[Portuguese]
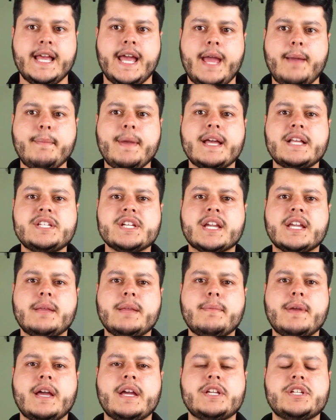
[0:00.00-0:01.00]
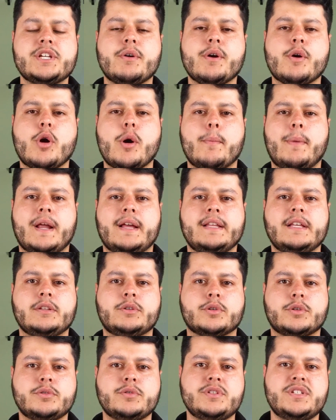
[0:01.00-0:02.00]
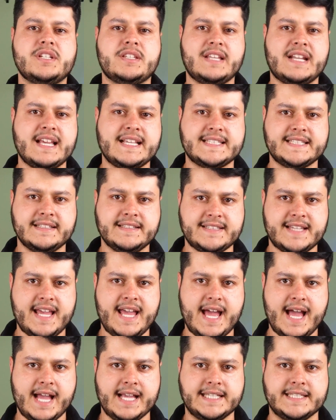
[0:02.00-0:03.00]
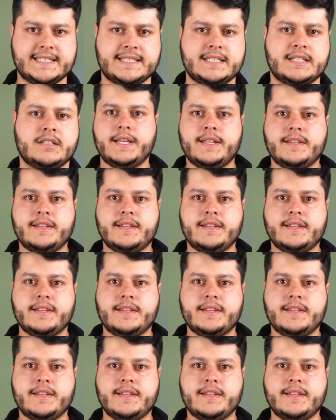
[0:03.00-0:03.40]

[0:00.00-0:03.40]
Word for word: Em média, aqui na minha região é cobrado em torno de R$ 300. Reais.